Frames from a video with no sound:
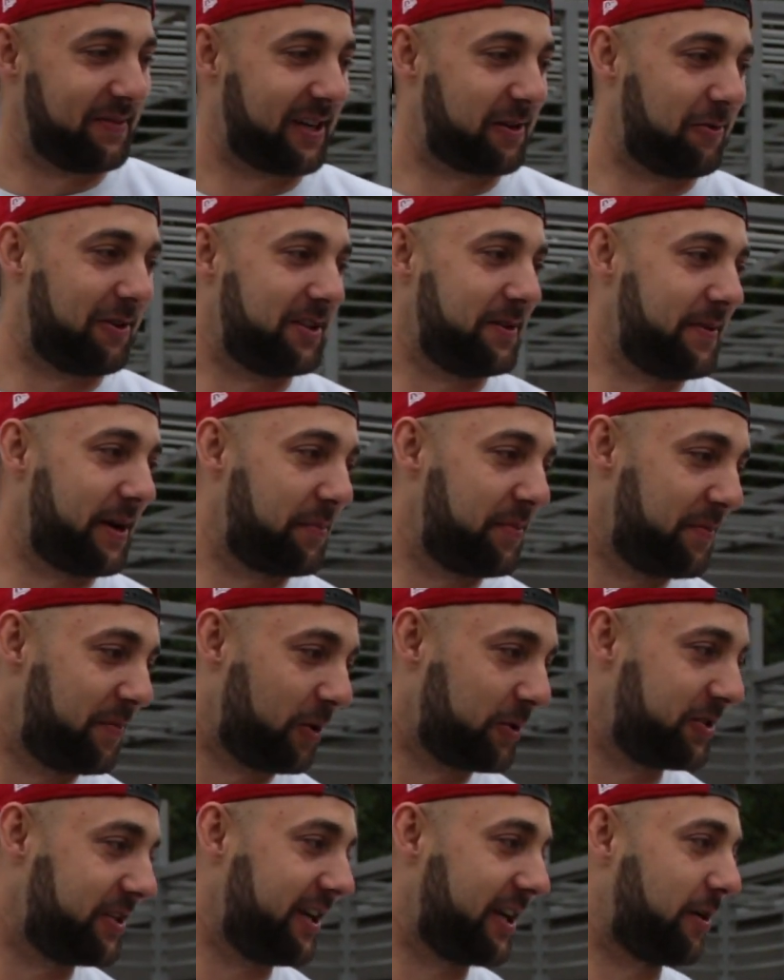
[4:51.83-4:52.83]
nakładem jakby
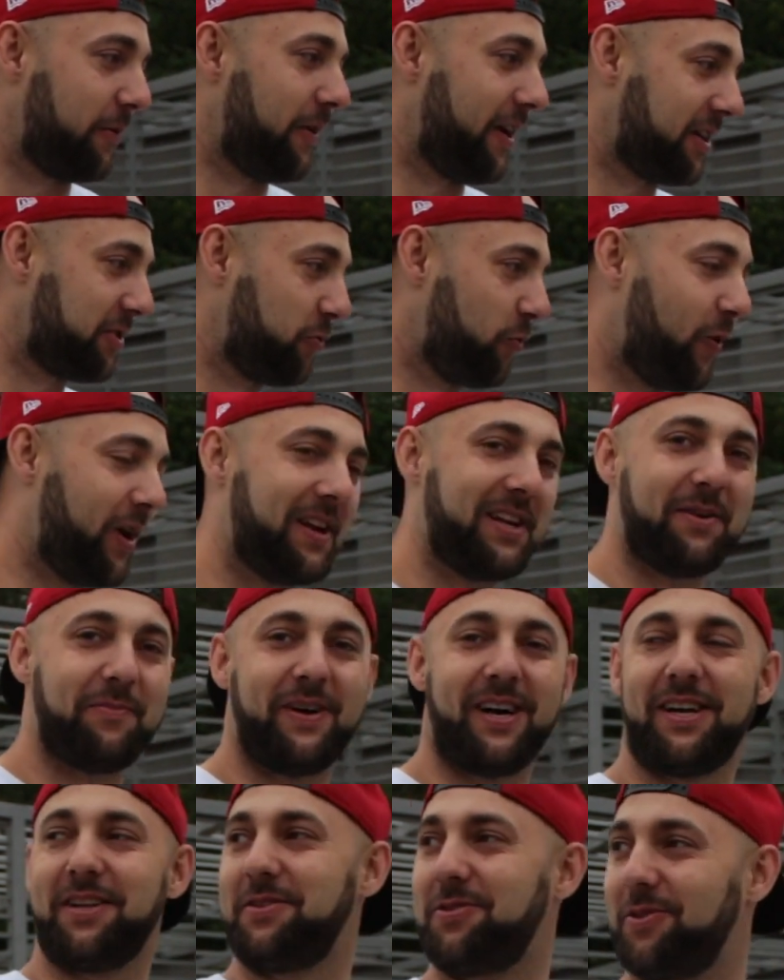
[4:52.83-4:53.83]
mocy, jaką aktualnie
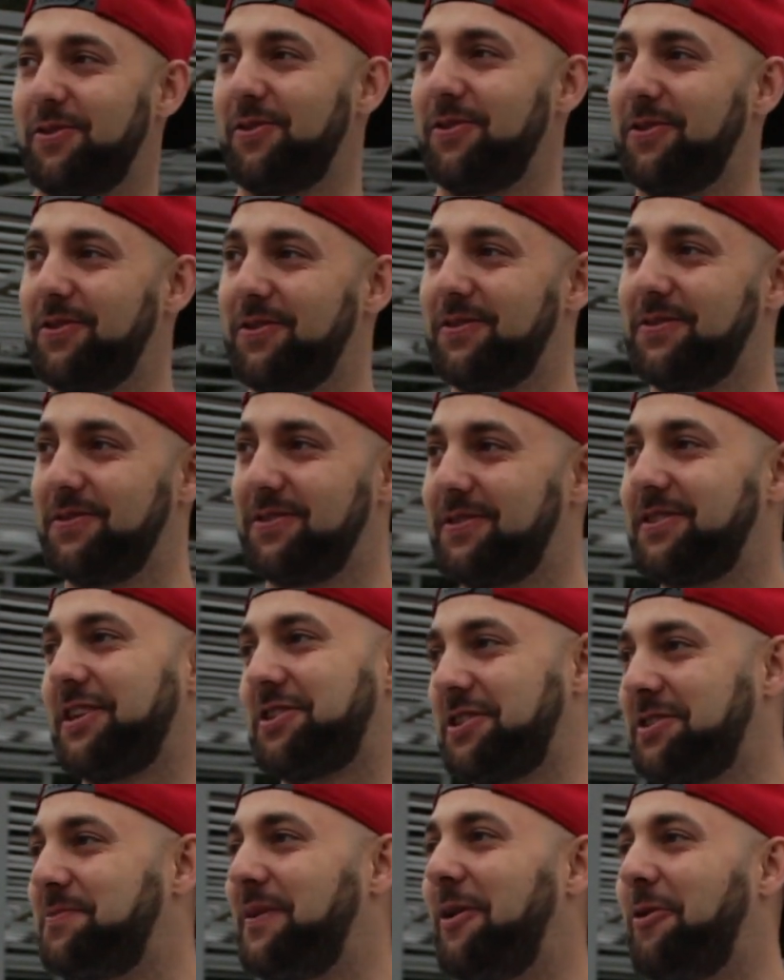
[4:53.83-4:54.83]
ma, to no, też
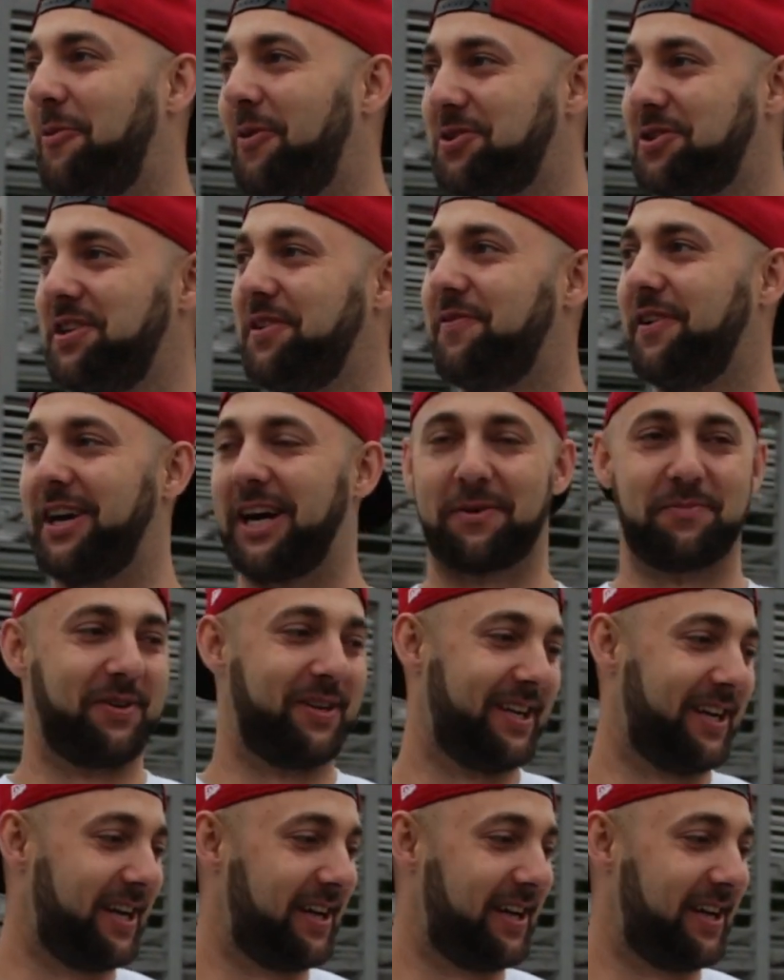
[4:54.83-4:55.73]
jest mało możliwe jakby, nie?